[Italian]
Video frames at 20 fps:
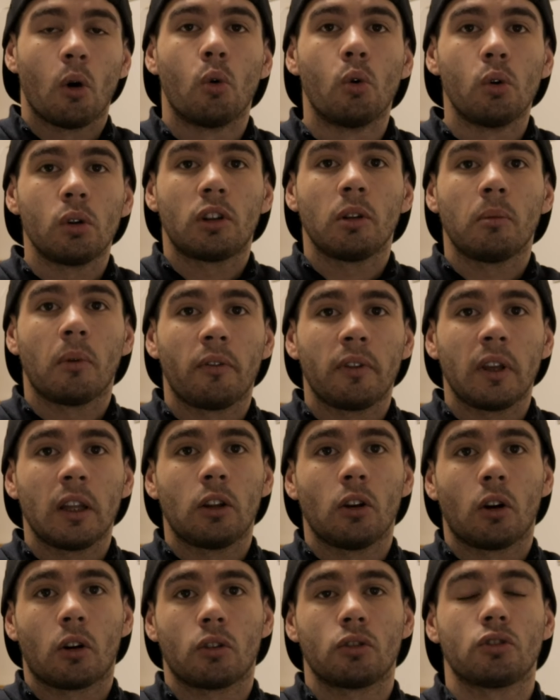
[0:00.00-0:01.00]
Ultimo
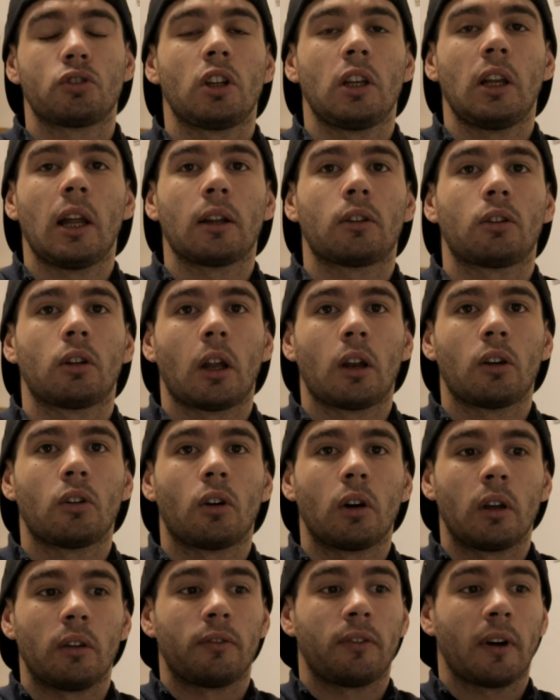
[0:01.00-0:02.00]
video consigliato da
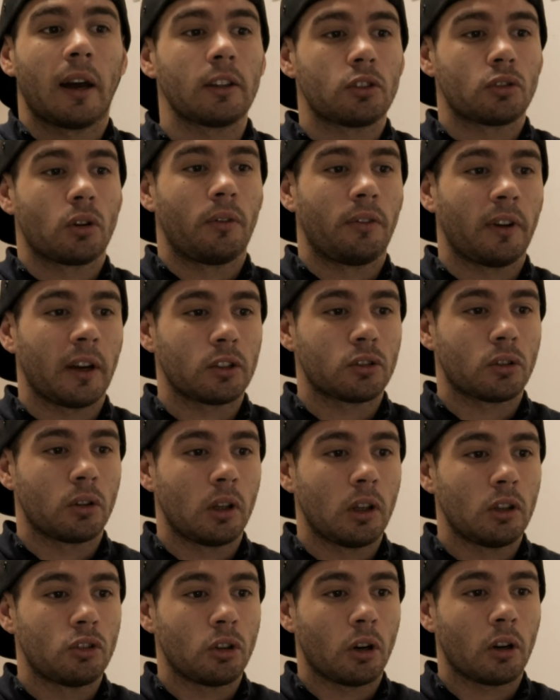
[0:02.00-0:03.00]
noi, fresco fresco
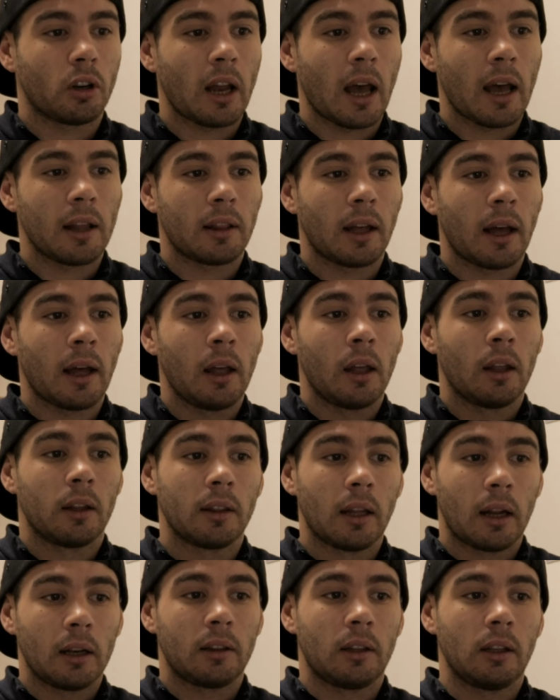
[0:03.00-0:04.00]
di giornata,
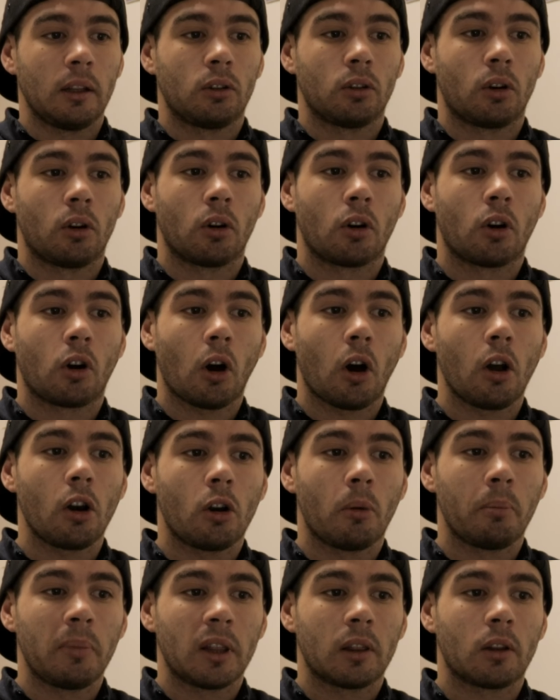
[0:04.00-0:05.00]
dal titolo
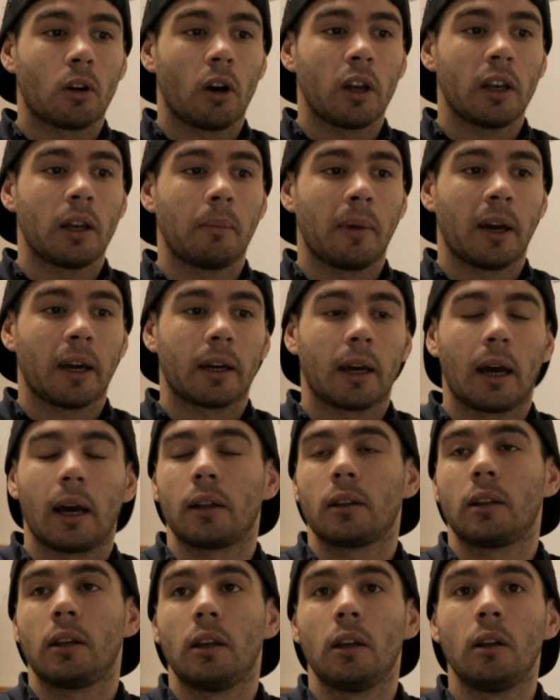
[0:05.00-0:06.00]
Crollo Bitcoin e
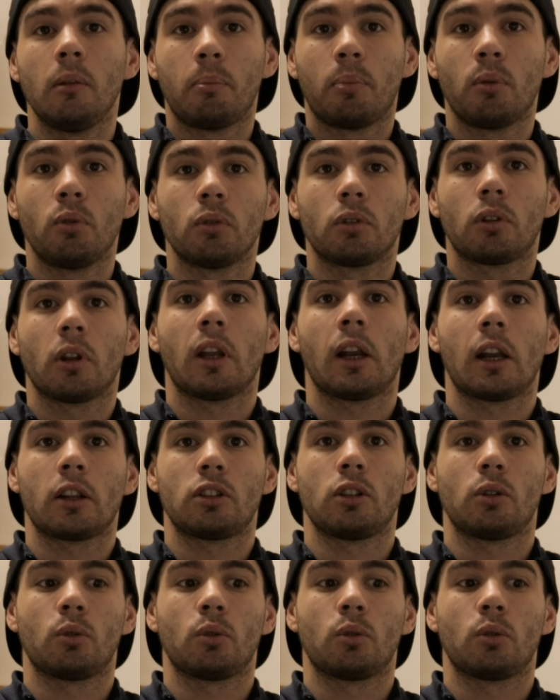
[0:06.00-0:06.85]
mercati, il punto della